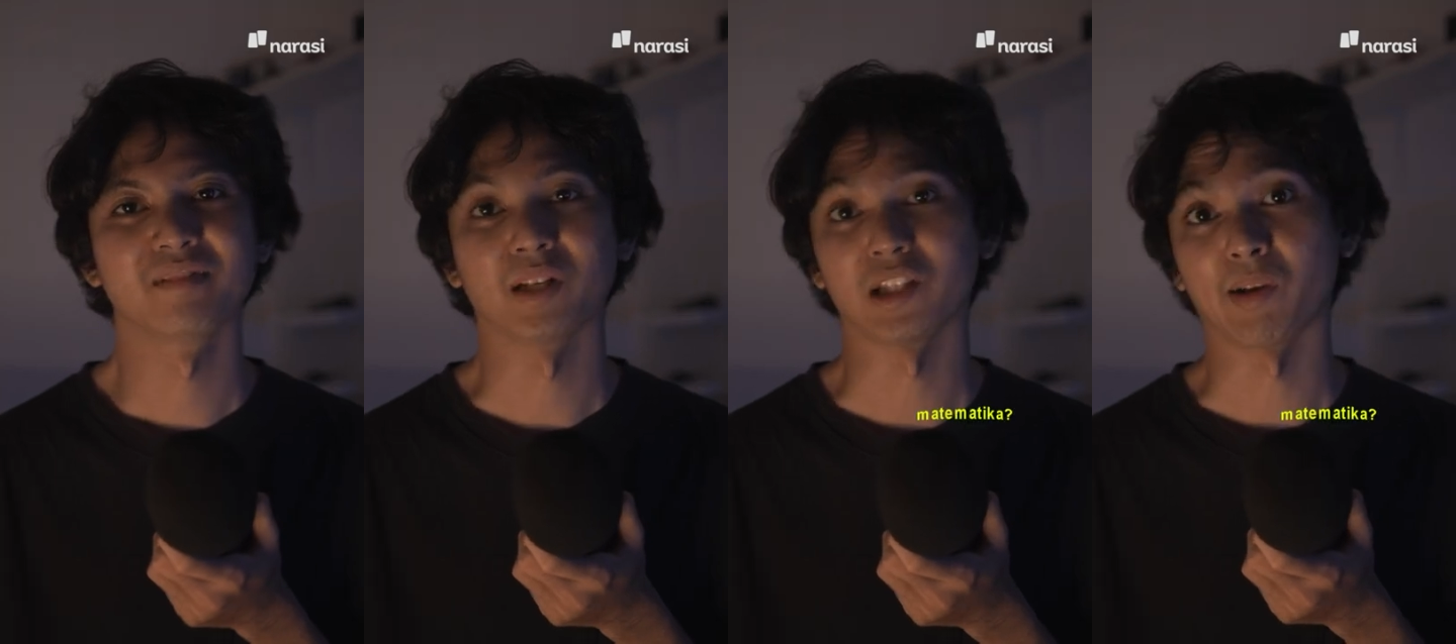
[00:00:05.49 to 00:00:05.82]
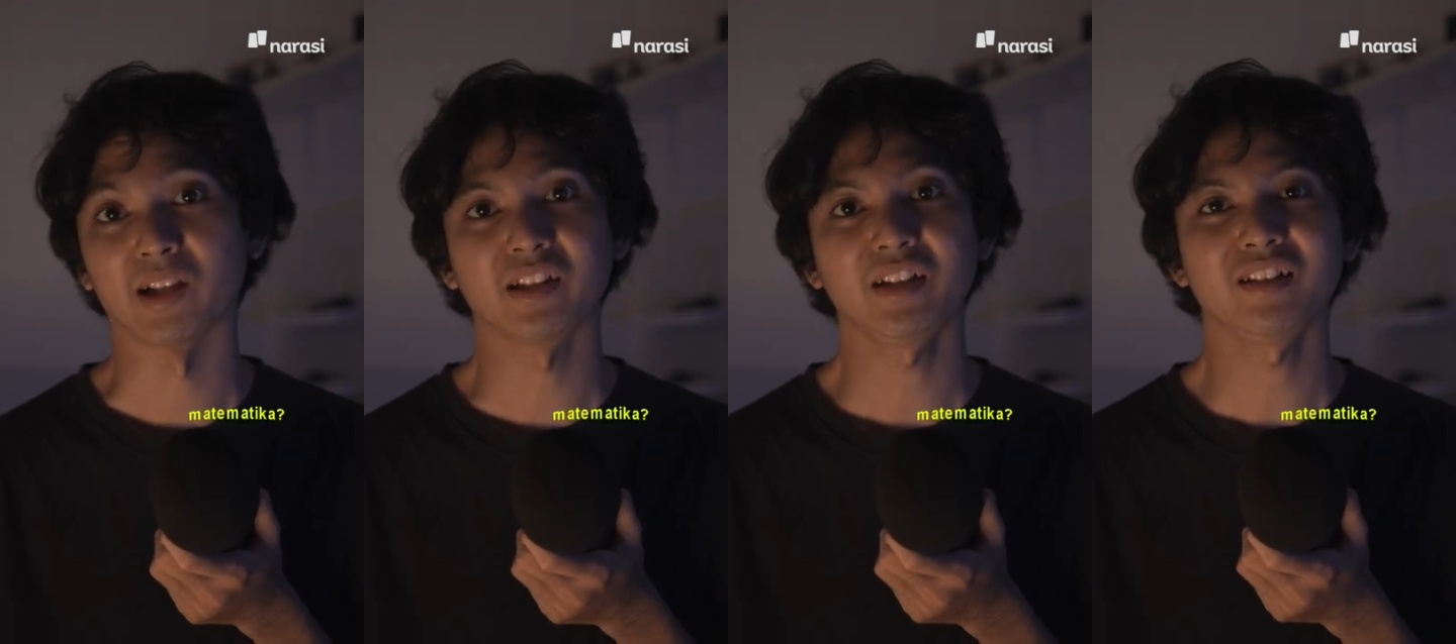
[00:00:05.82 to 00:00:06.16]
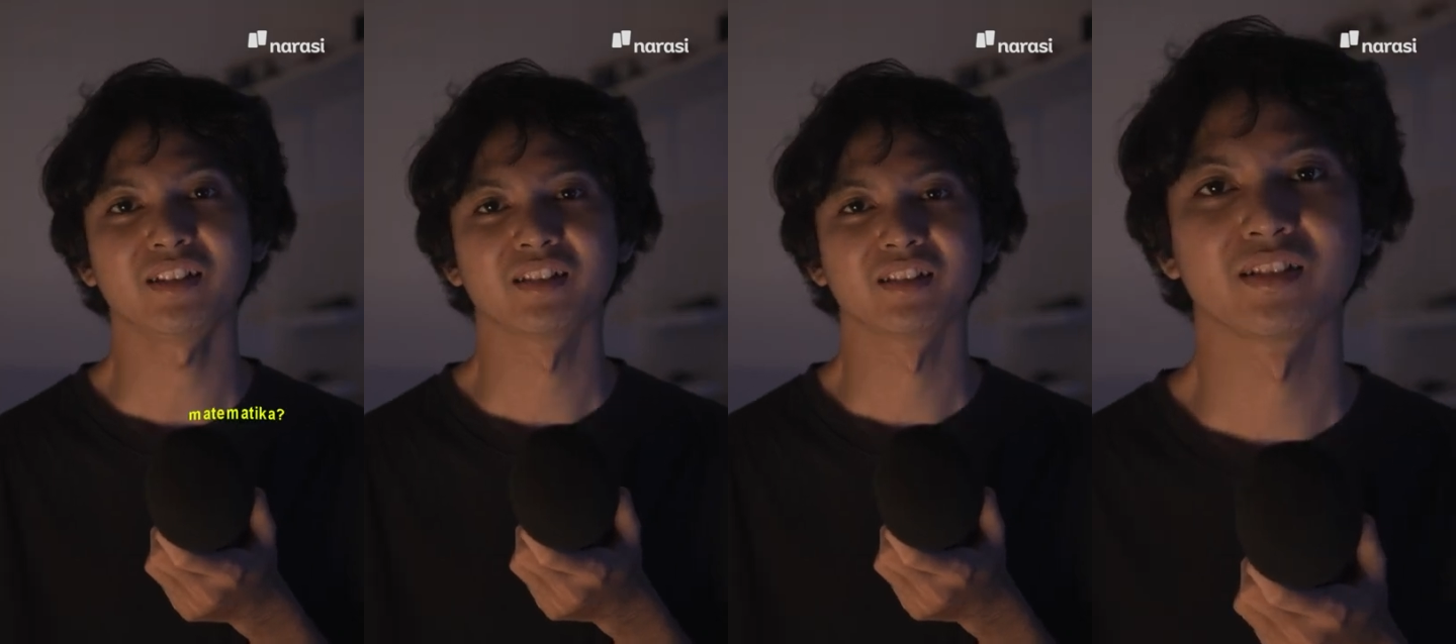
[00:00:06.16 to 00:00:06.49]
Matematik?
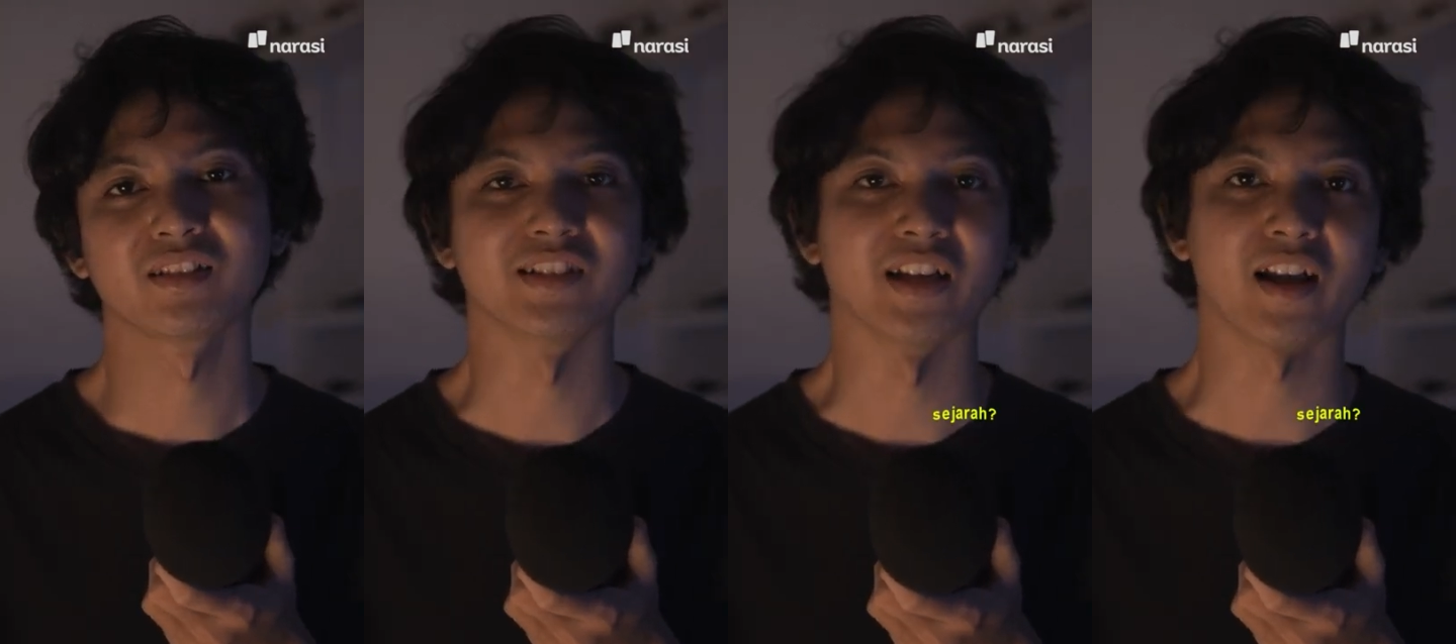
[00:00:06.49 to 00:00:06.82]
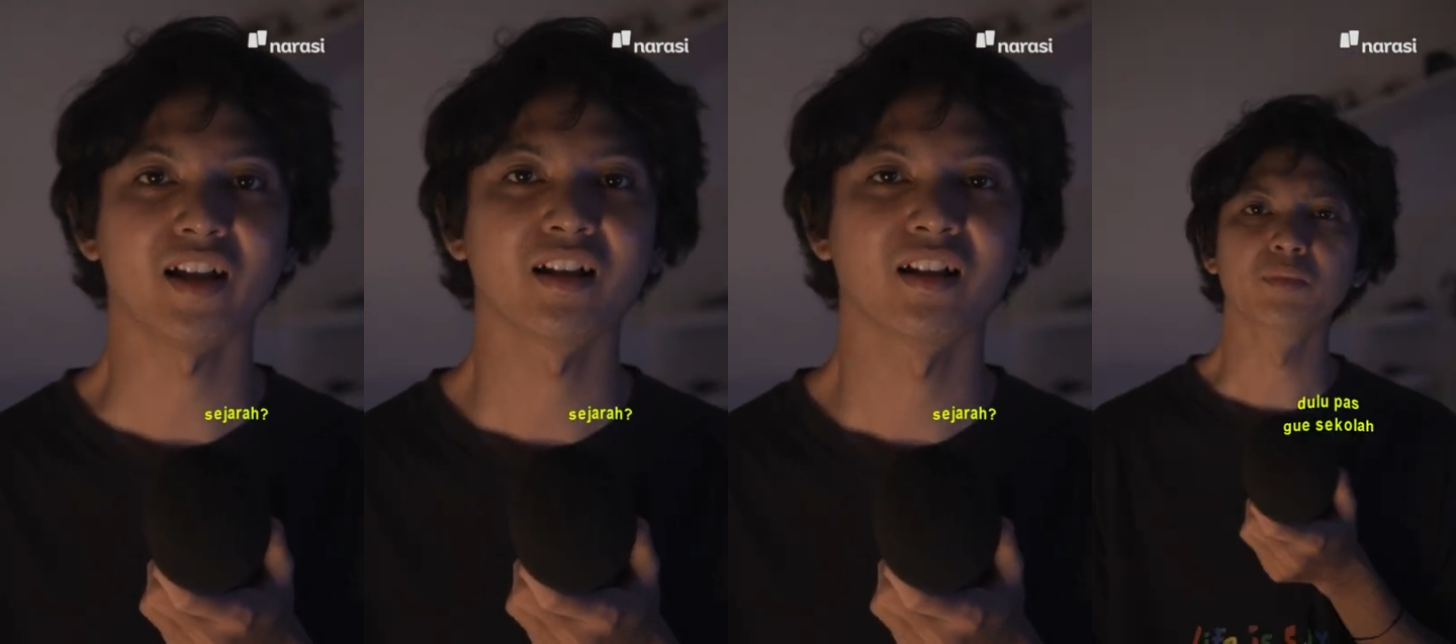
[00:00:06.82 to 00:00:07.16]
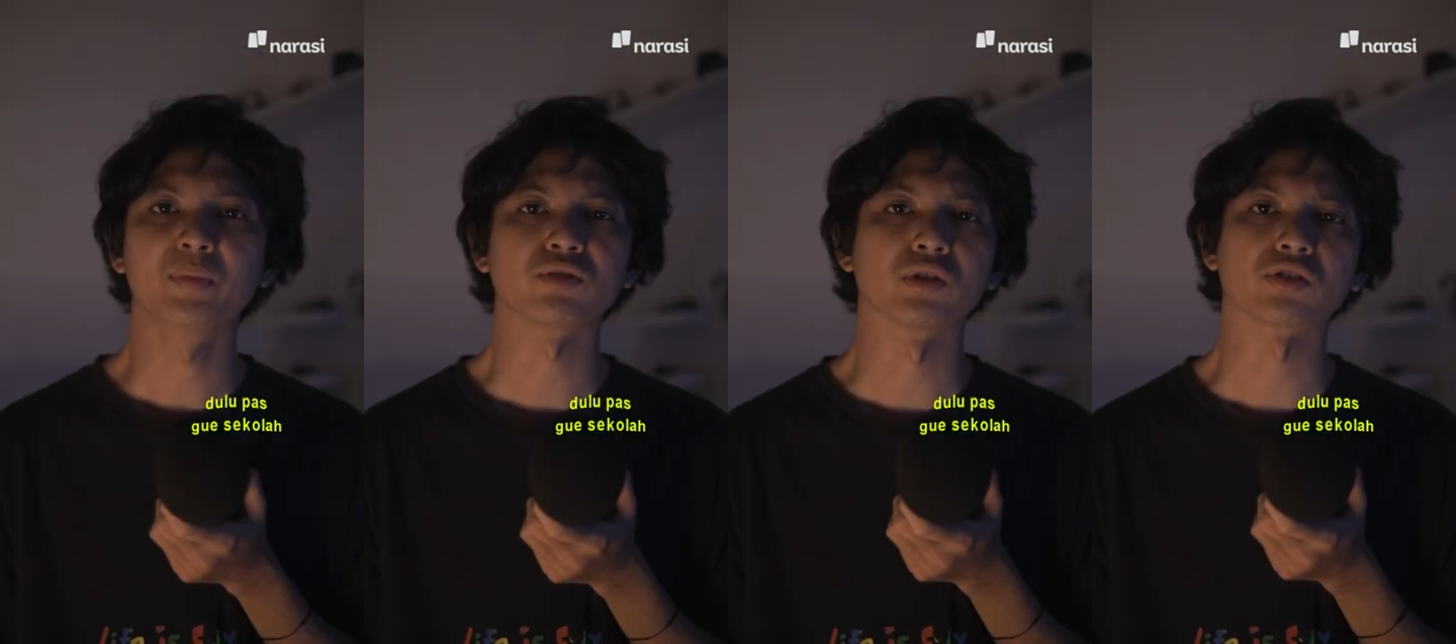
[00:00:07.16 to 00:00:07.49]
Sejarah?
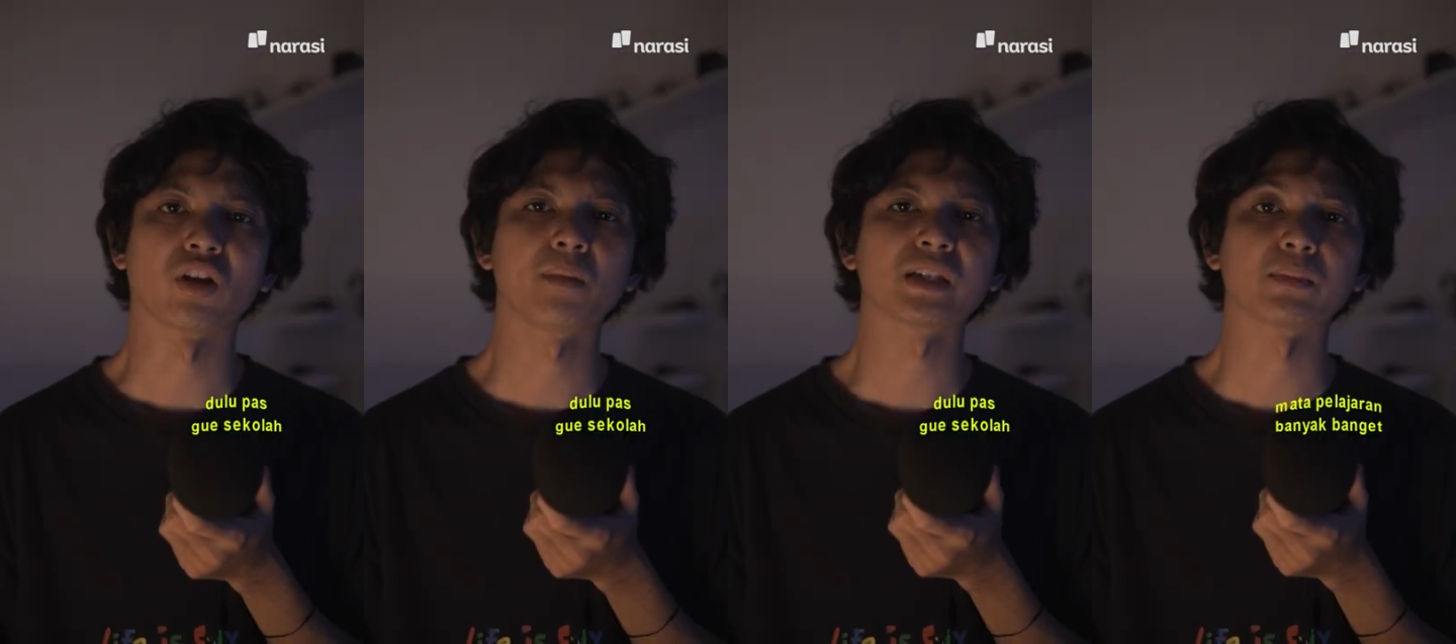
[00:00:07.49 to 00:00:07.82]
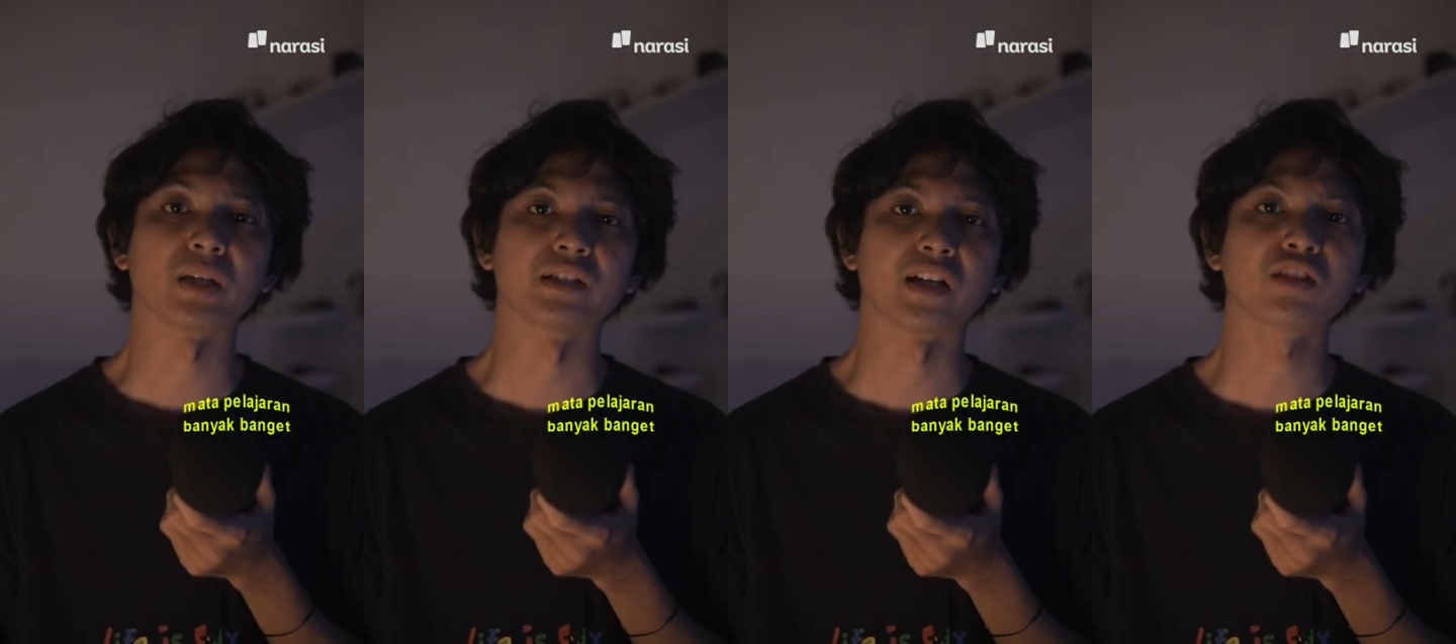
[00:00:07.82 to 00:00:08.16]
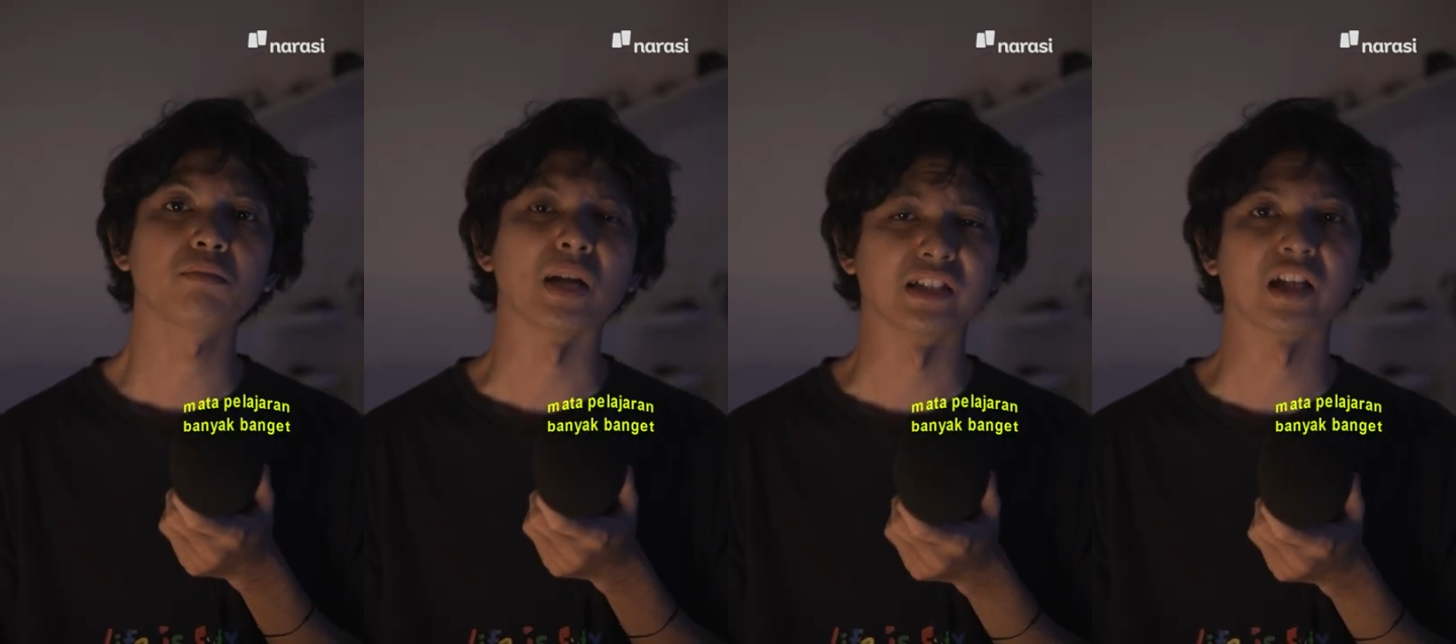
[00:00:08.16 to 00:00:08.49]
Dulu pas gue sekolah mata pelajaran
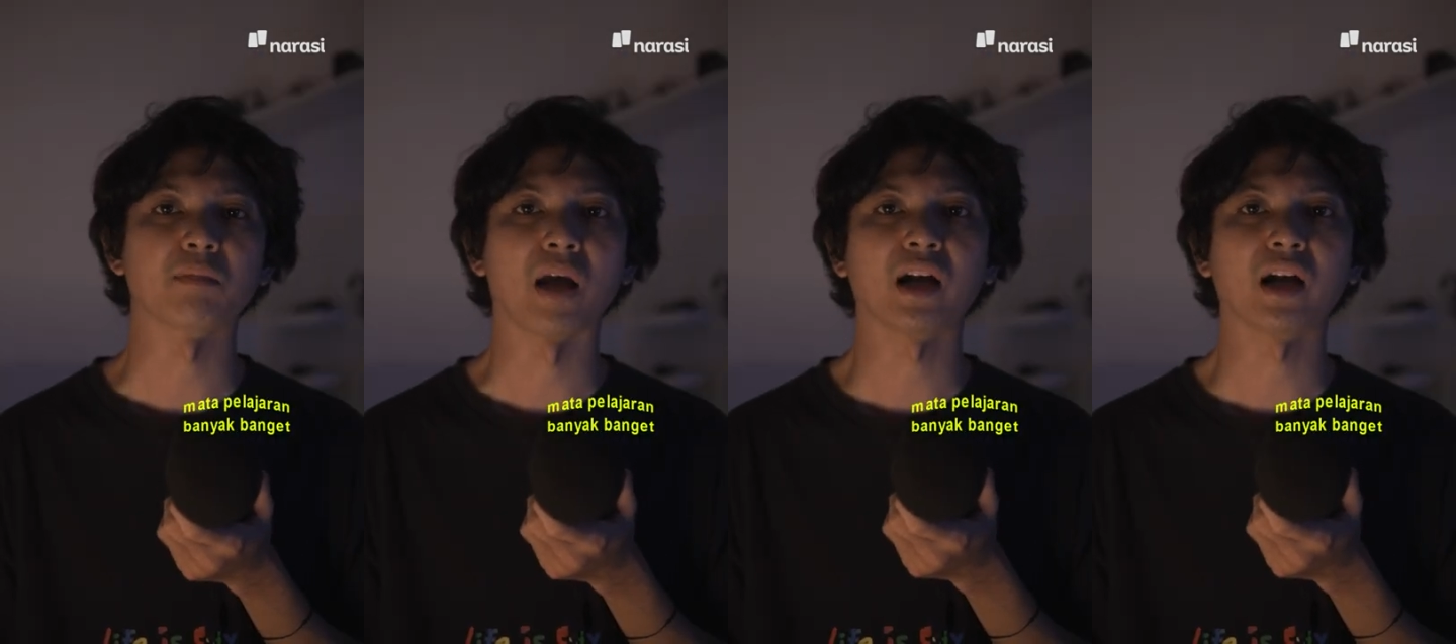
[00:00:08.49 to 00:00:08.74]
tuh banyak